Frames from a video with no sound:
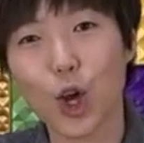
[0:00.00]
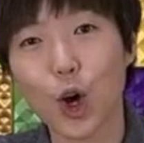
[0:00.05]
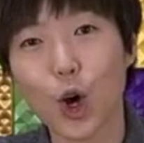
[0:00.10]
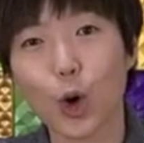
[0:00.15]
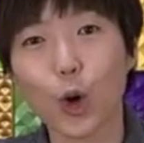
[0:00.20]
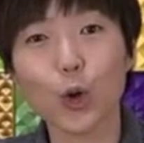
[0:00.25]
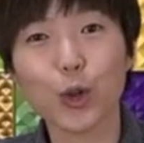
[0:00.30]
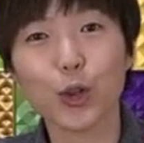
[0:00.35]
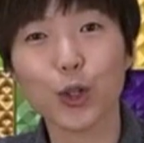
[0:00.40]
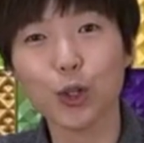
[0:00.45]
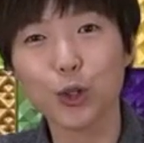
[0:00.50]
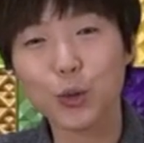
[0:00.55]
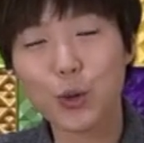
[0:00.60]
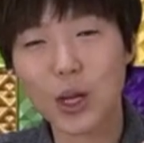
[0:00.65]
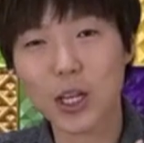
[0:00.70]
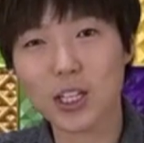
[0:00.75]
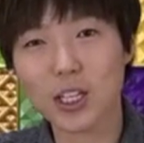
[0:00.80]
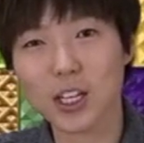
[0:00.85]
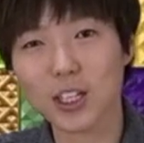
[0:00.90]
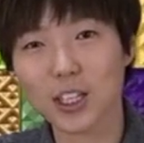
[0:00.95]
어떤
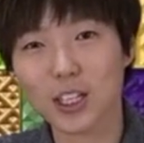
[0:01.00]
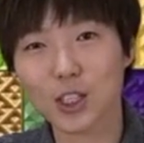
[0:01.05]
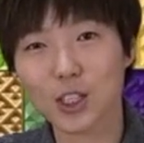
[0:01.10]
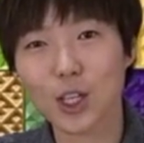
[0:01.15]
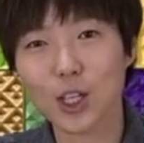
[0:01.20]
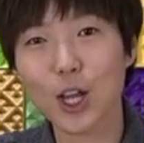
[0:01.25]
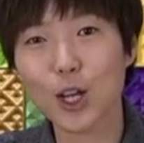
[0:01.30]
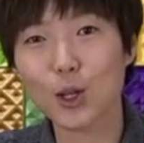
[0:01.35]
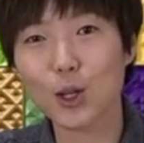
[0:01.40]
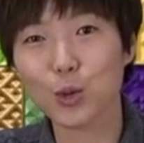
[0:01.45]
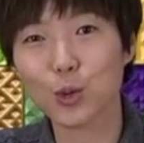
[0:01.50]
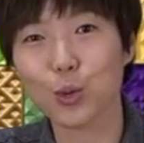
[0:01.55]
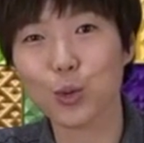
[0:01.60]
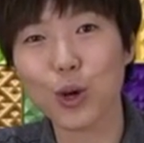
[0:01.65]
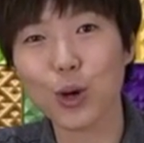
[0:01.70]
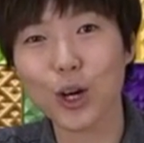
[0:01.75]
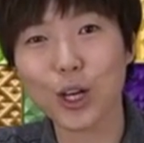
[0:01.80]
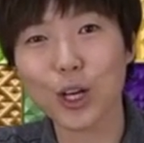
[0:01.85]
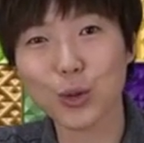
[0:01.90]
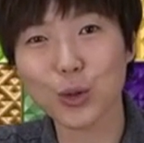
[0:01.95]
회사께 제일
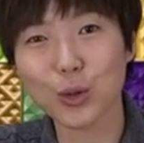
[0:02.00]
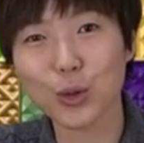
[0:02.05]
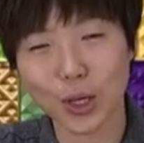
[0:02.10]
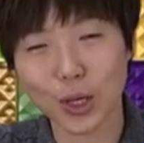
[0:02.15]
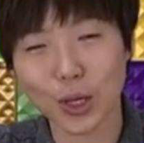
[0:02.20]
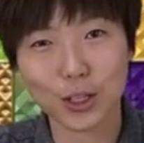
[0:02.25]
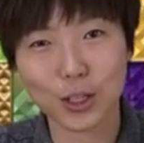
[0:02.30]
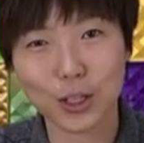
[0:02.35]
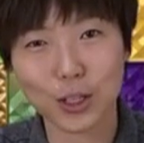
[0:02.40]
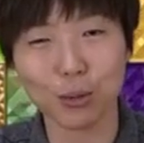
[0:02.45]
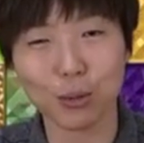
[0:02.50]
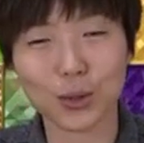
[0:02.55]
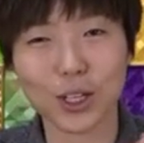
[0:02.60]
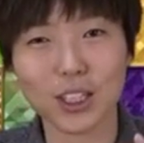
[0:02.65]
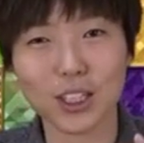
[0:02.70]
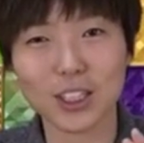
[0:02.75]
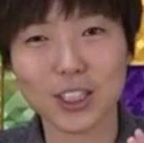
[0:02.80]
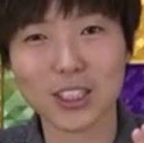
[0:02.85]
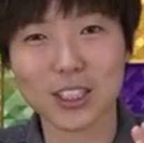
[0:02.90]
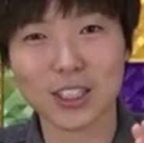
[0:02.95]

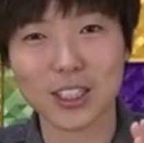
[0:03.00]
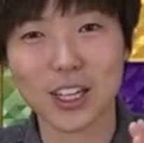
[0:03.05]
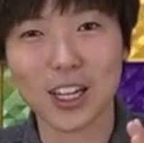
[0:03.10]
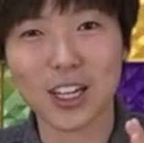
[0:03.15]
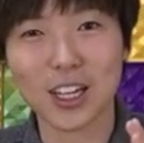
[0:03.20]
좋아요라기보다는